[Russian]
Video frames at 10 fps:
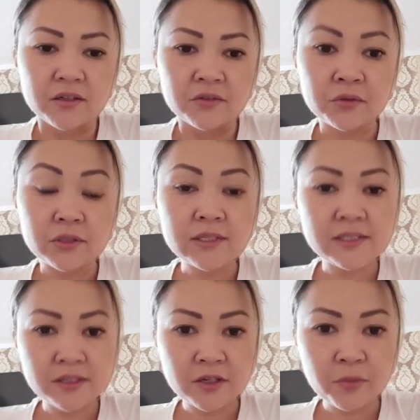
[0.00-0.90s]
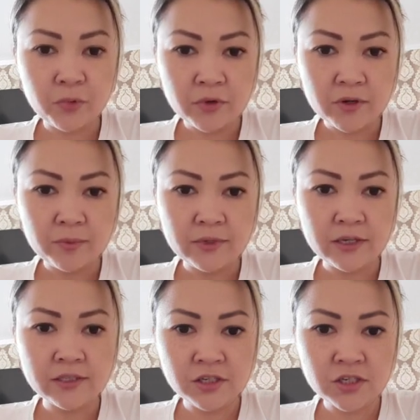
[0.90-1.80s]
Вот. И с тех пор
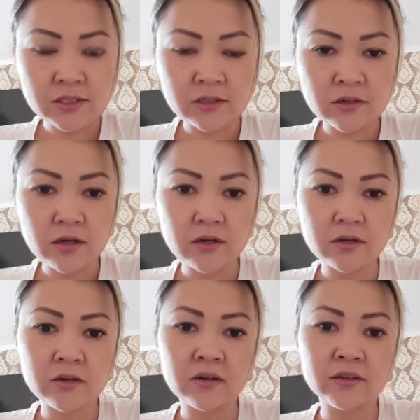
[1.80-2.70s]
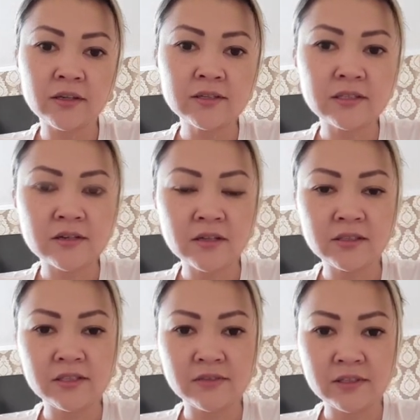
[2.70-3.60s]
периодически а, я
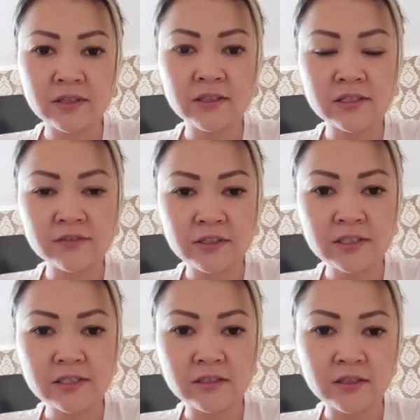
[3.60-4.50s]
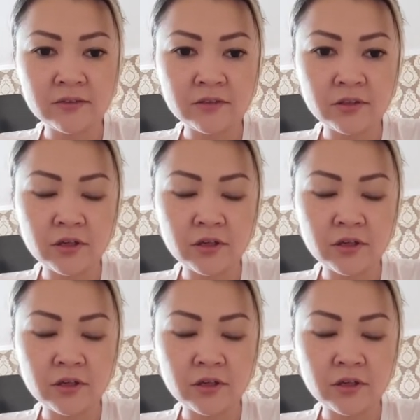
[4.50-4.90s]
старалась всегда дозвониться до Давида.